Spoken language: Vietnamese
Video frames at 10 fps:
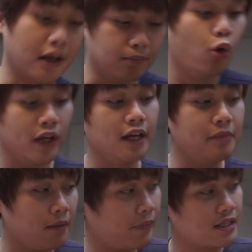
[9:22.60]
gần bốn nghìn mi
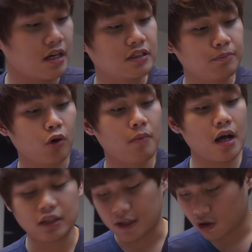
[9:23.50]
li am pe giờ trên Pro Max
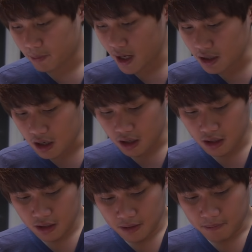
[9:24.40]
thì không biết được
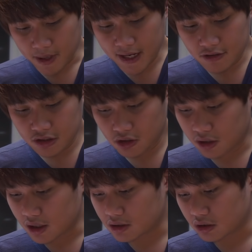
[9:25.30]
máy nào sẽ cho
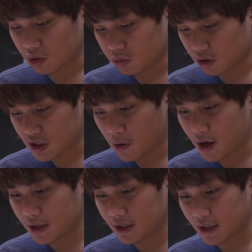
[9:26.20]
thời lượng sử dụng nó trâu
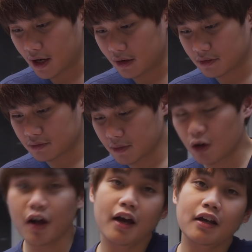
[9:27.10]
hơn, thì uh, biết
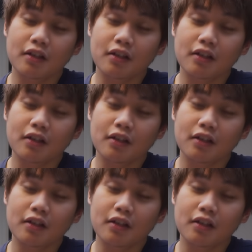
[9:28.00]
đâu đấy.